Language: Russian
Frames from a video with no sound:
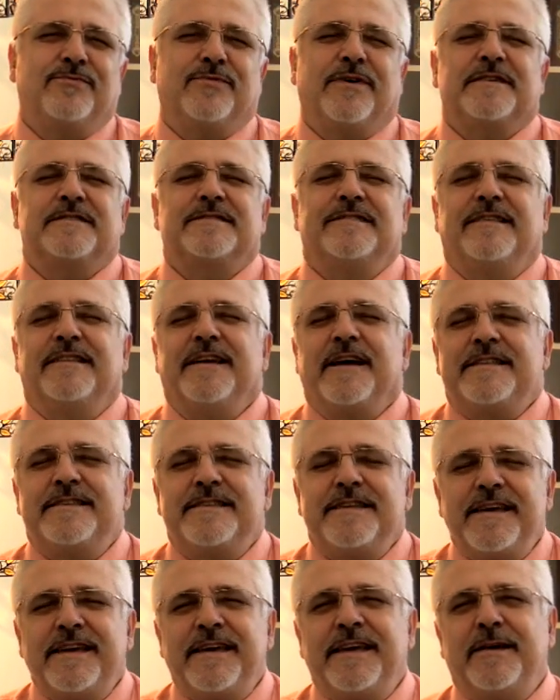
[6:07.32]
ну,
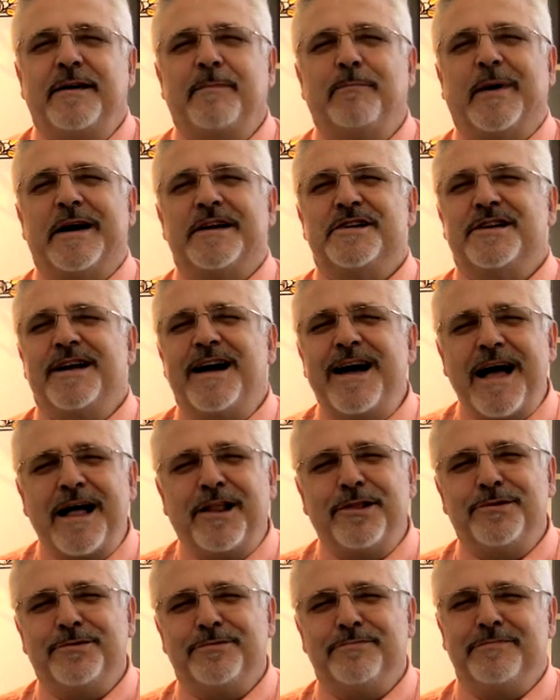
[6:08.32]
озолоти, а
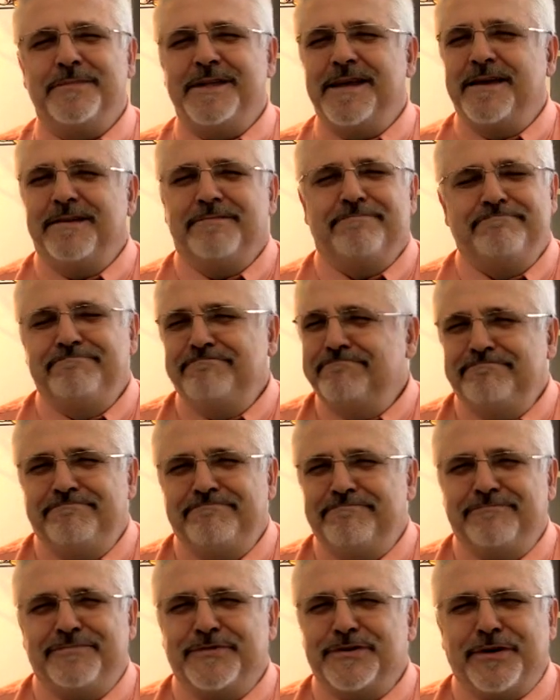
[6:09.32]
пожалуй, мне
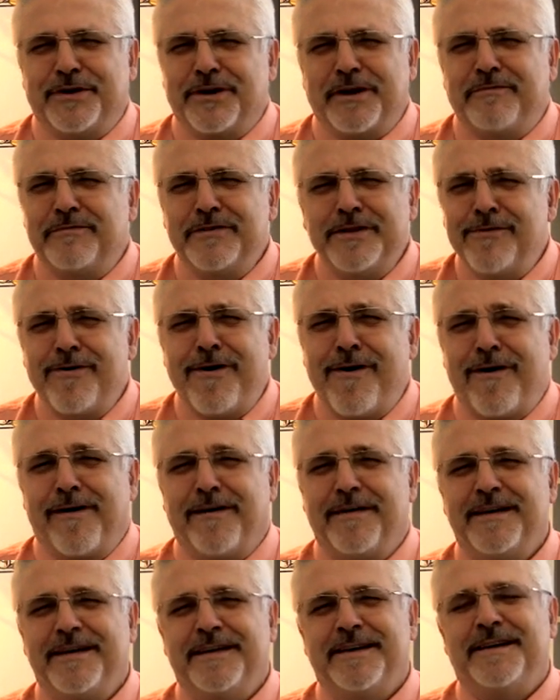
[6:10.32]
все
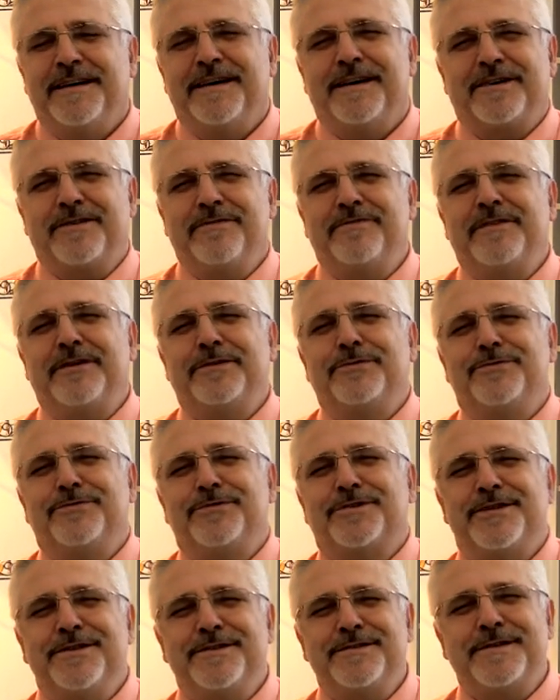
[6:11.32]
равно,
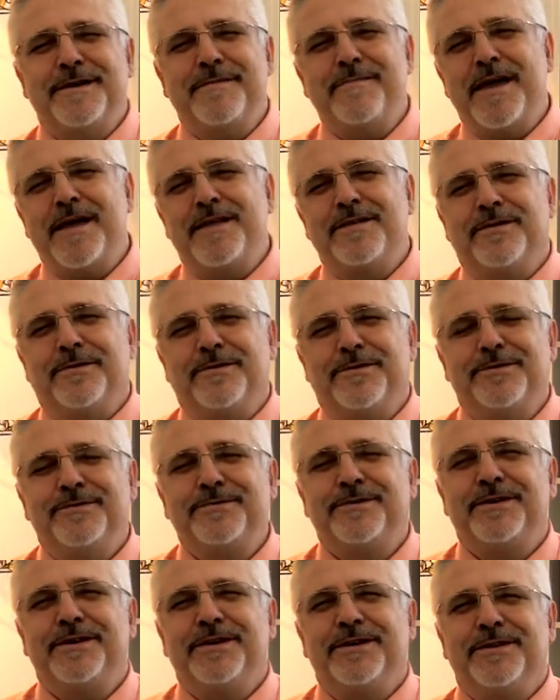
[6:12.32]
равнодушно заметил
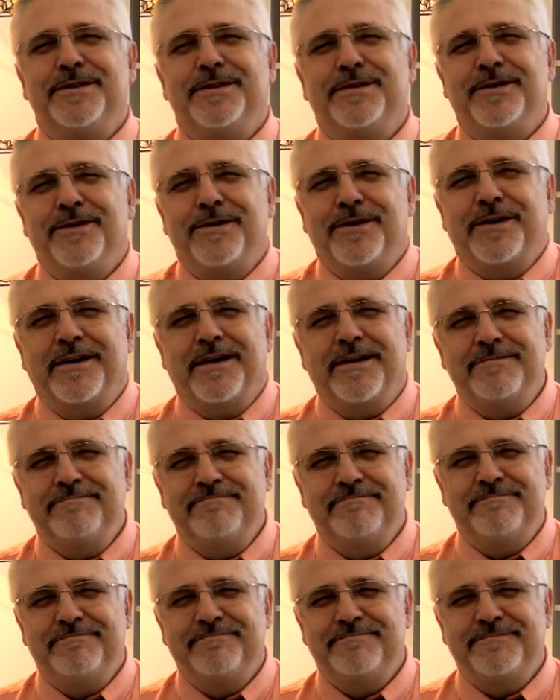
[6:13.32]
Лухин. Только
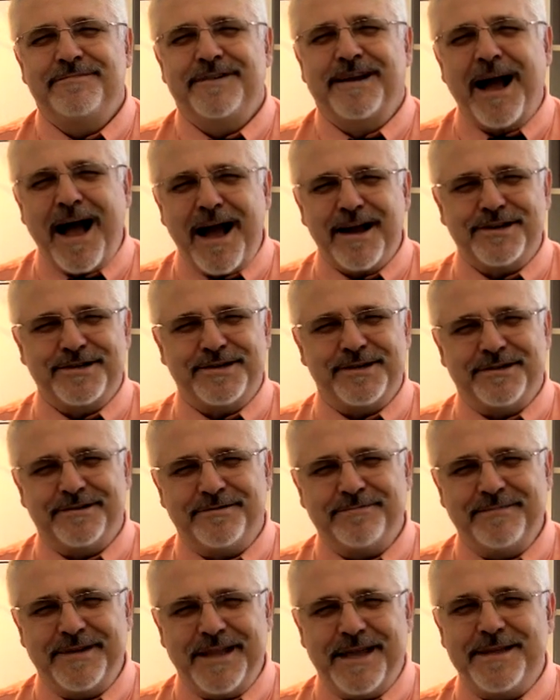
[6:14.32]
как
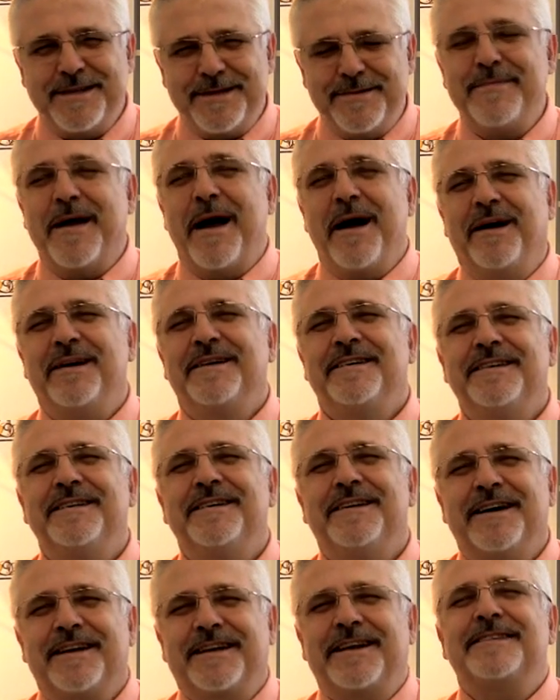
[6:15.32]
же мне тебя
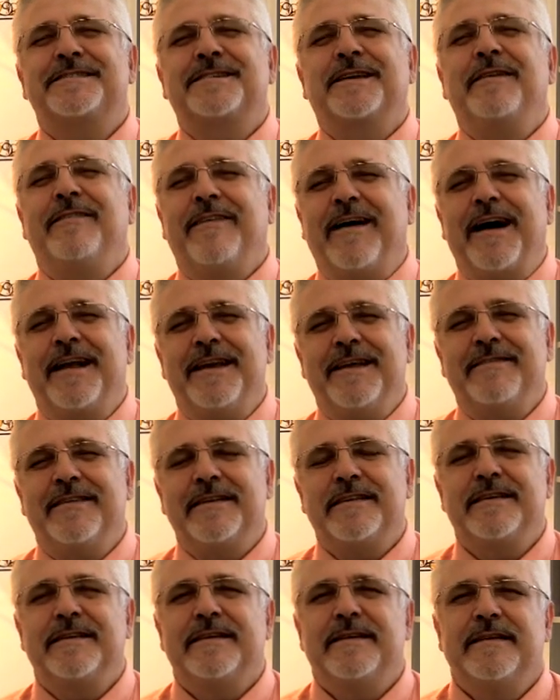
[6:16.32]

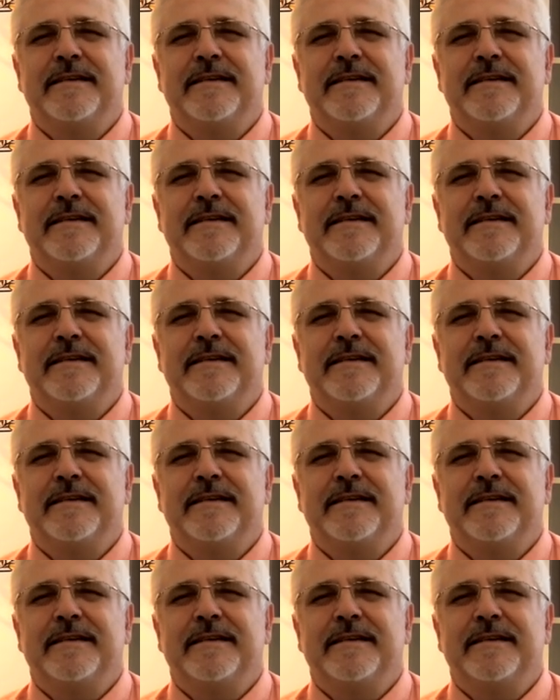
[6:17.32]
расхваливать?